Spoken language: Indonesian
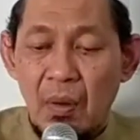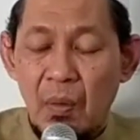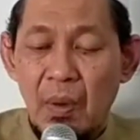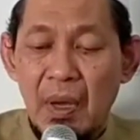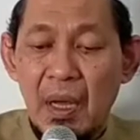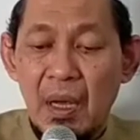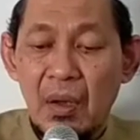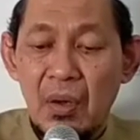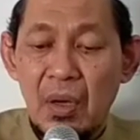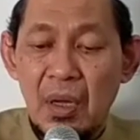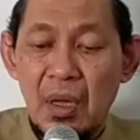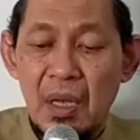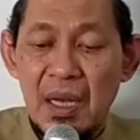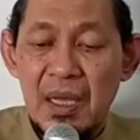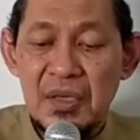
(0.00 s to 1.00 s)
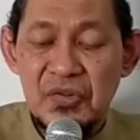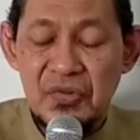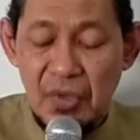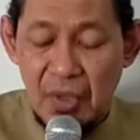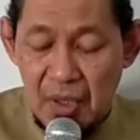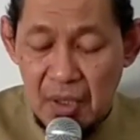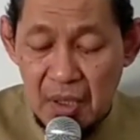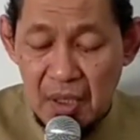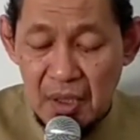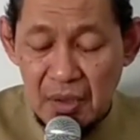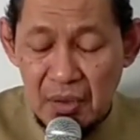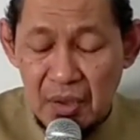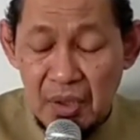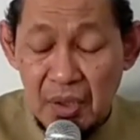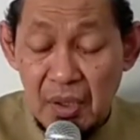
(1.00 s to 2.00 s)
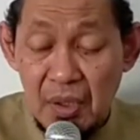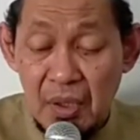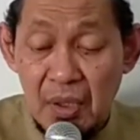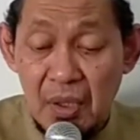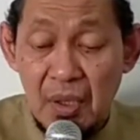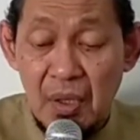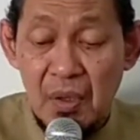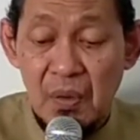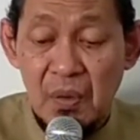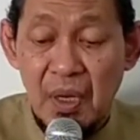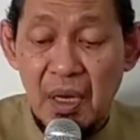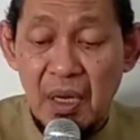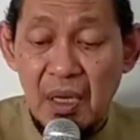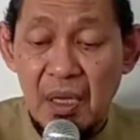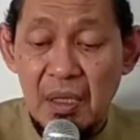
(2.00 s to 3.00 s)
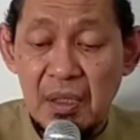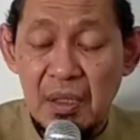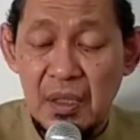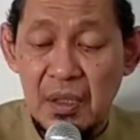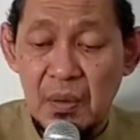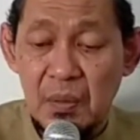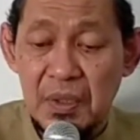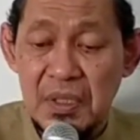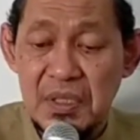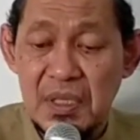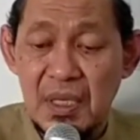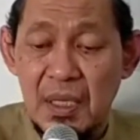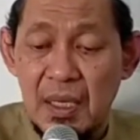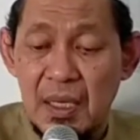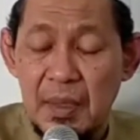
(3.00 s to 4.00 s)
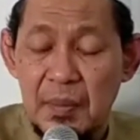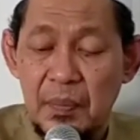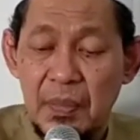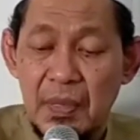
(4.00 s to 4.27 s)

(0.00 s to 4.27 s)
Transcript: Wa qala sallallahu alaihi wasallam.